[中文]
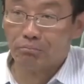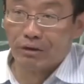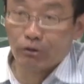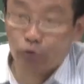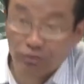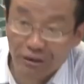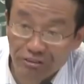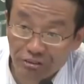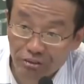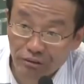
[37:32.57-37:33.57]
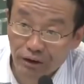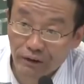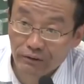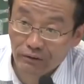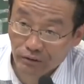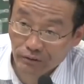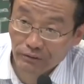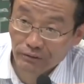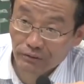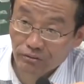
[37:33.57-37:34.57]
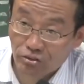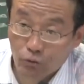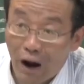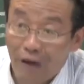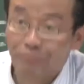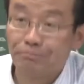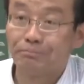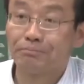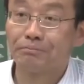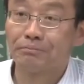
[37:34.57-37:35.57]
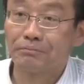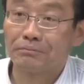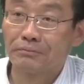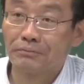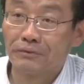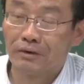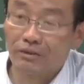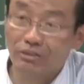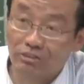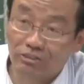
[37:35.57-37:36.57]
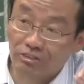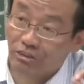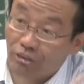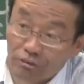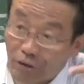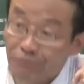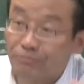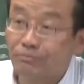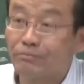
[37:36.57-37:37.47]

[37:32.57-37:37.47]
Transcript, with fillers: 明确的理性的计划和意志的执行。